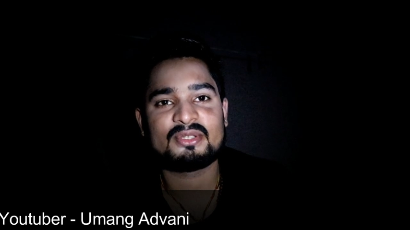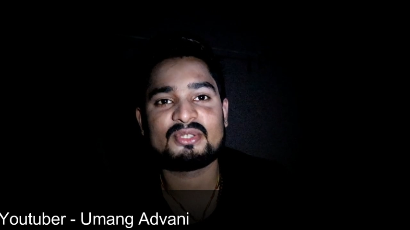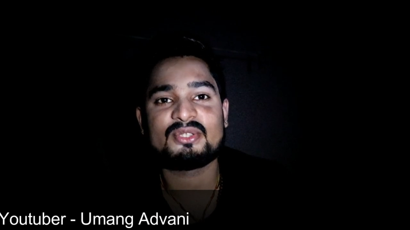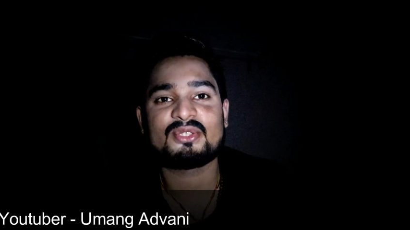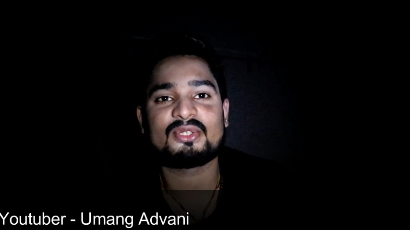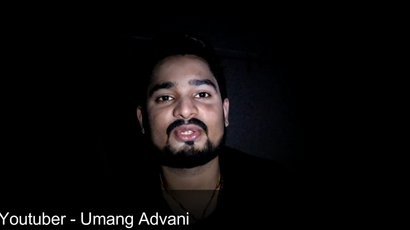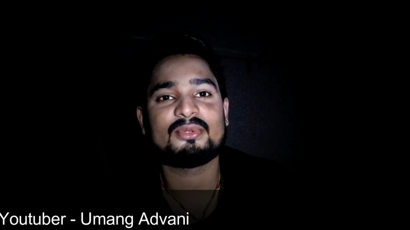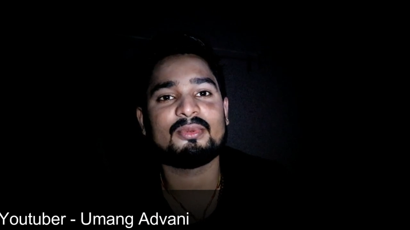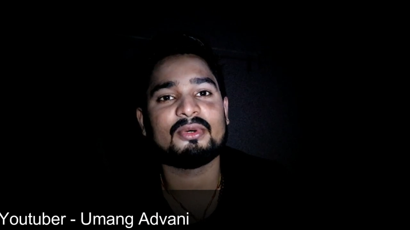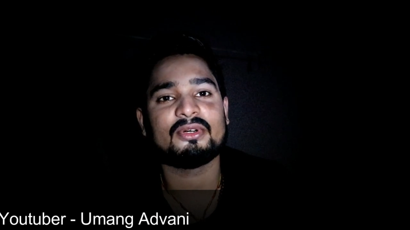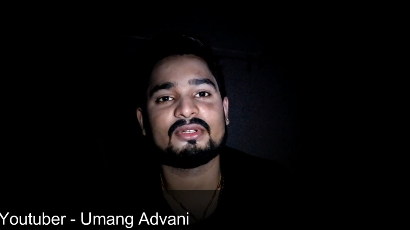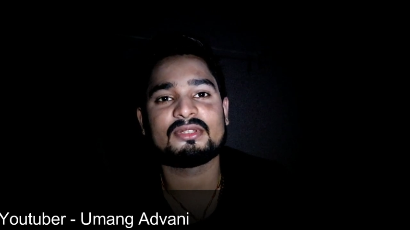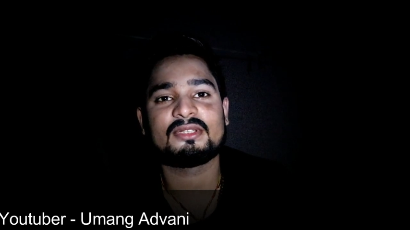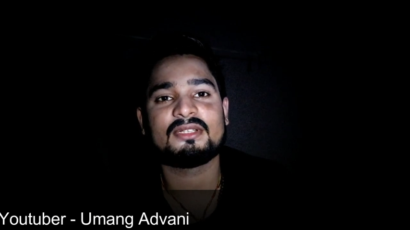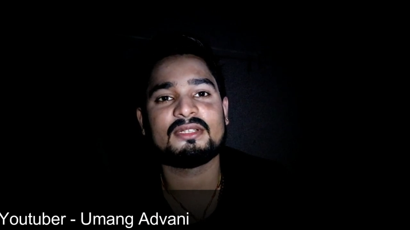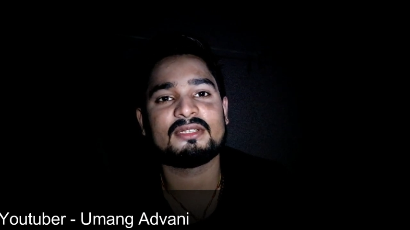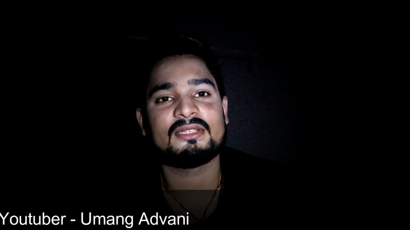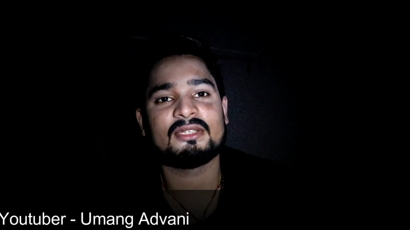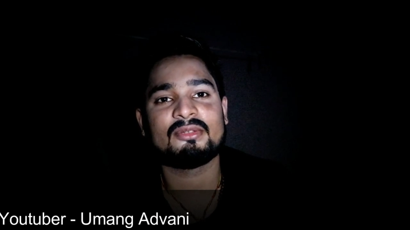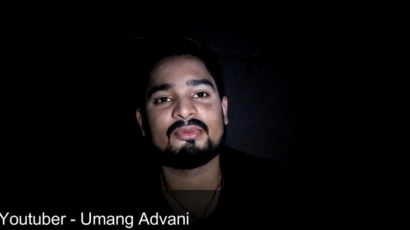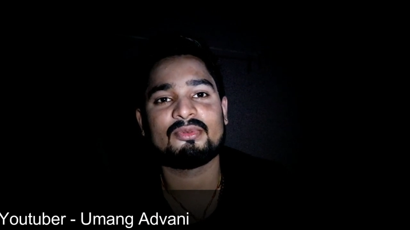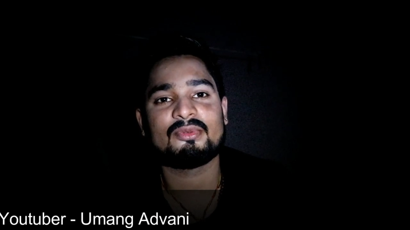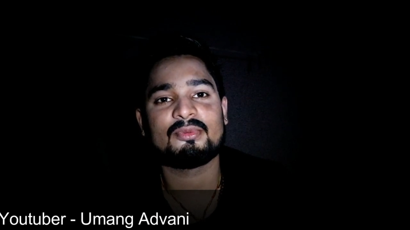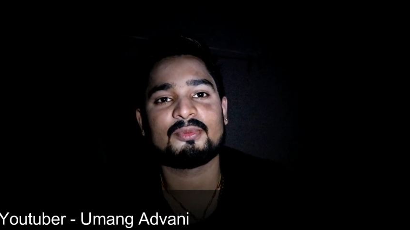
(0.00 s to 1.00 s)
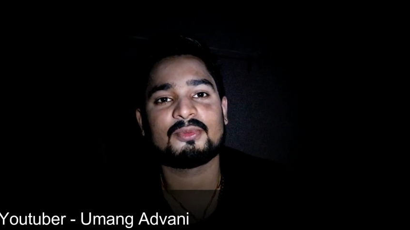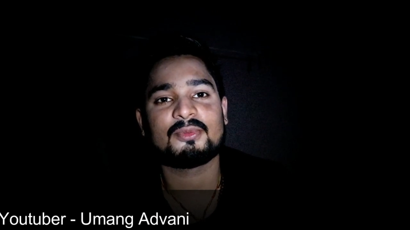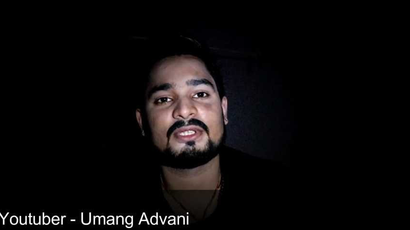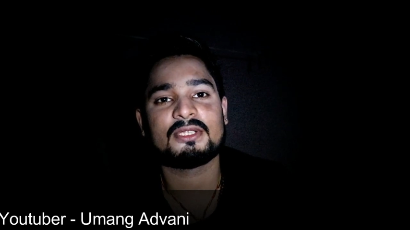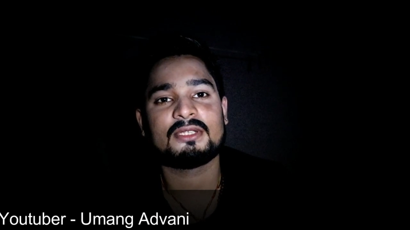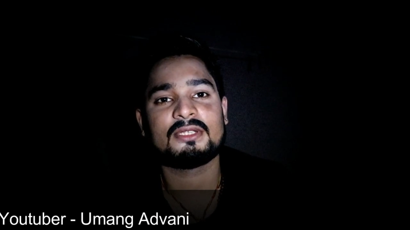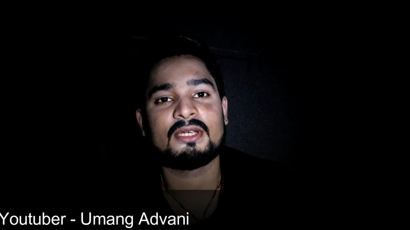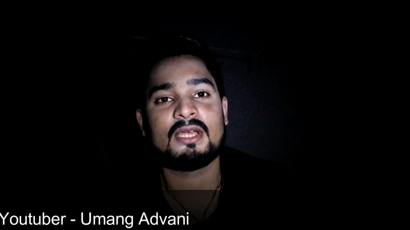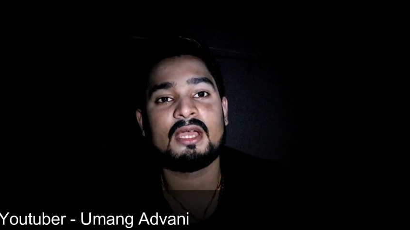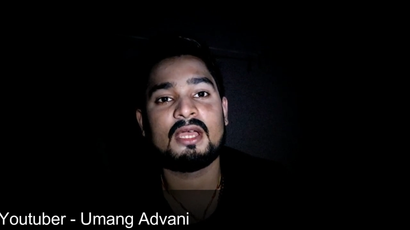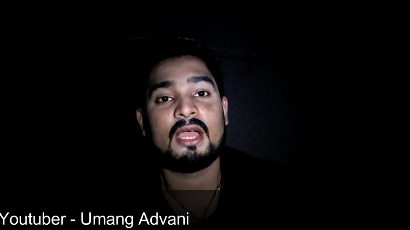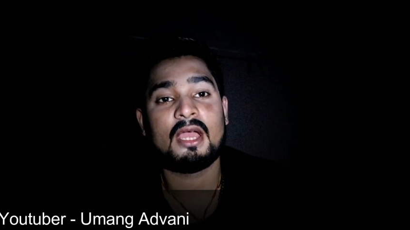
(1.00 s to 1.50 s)
जो भी बहुत करता हूँ उनसे
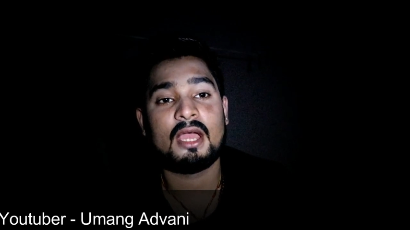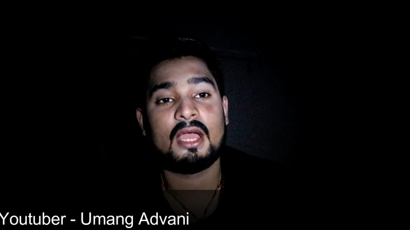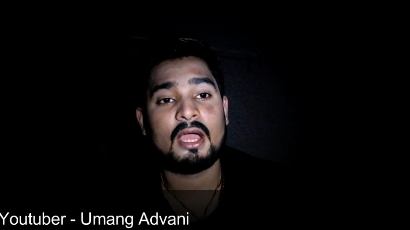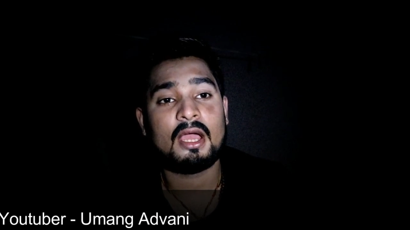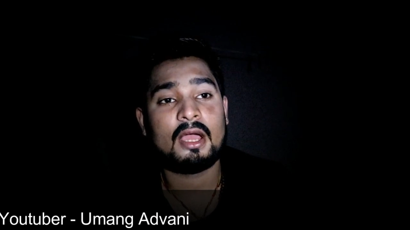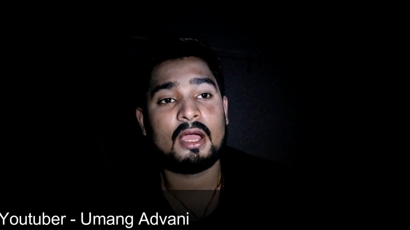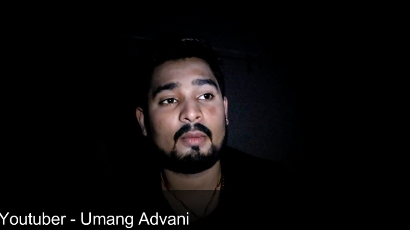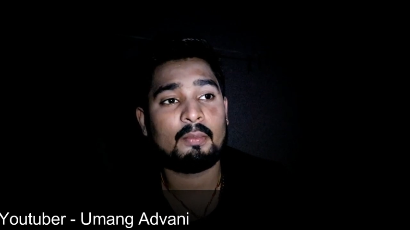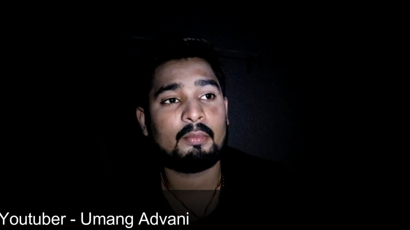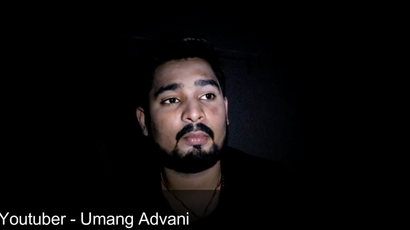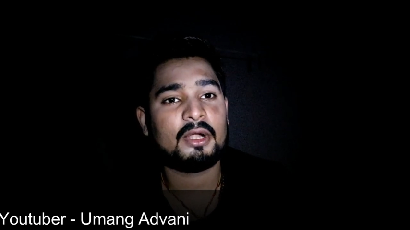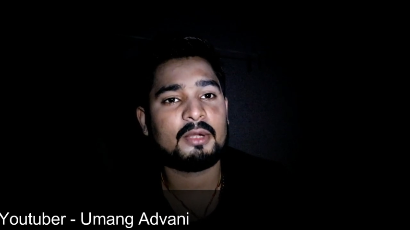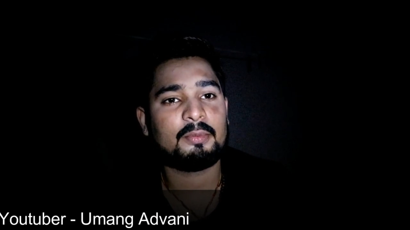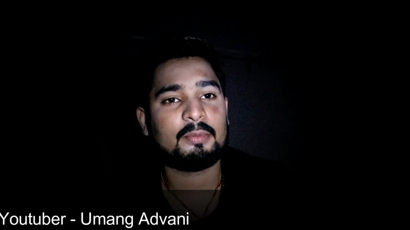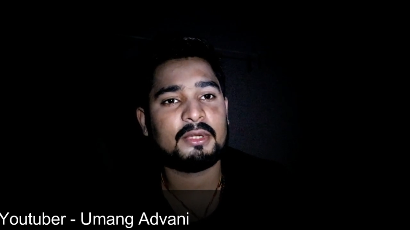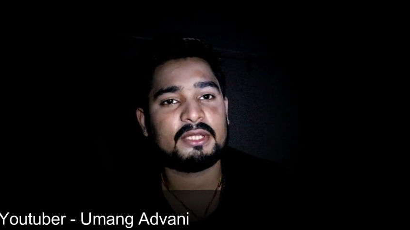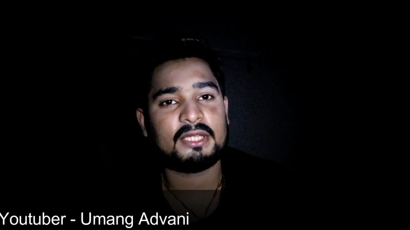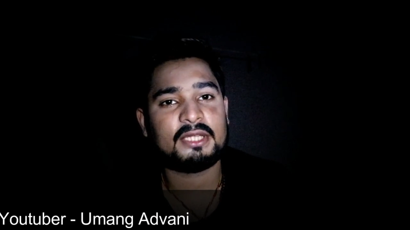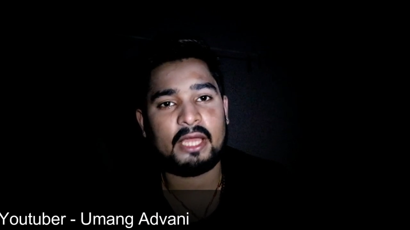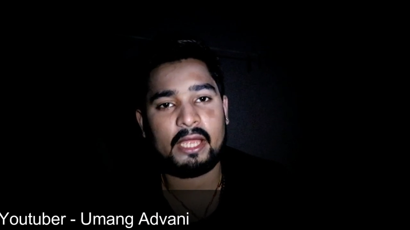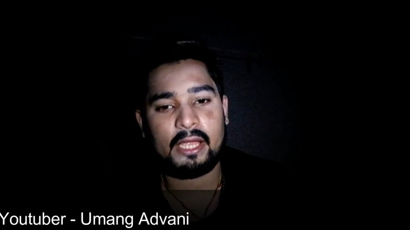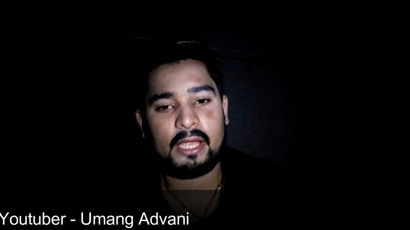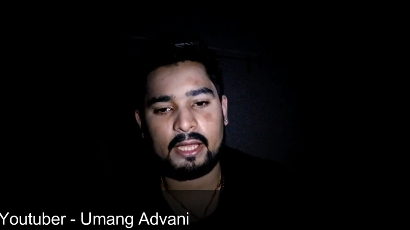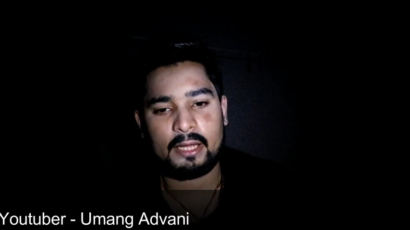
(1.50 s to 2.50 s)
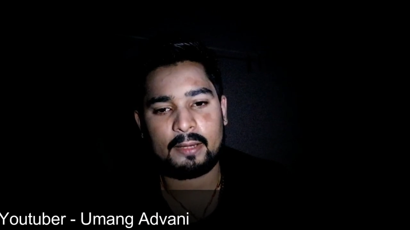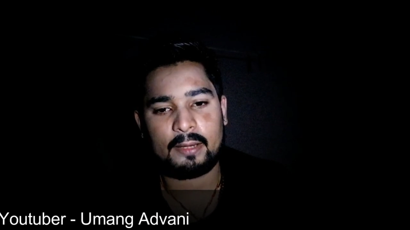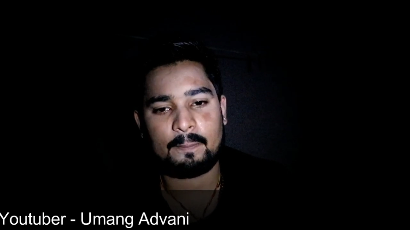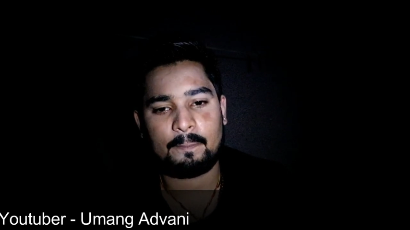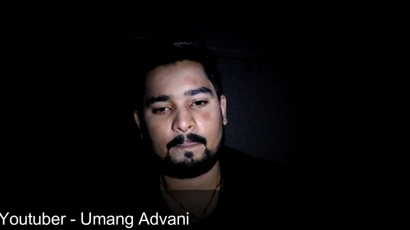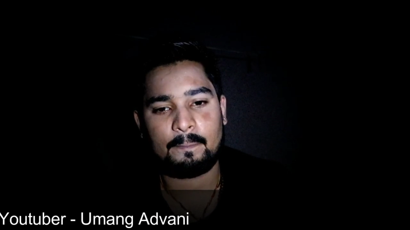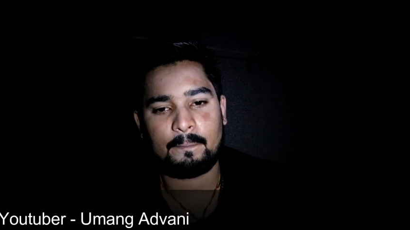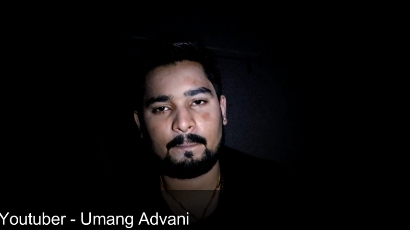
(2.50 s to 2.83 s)
बट पता है क्या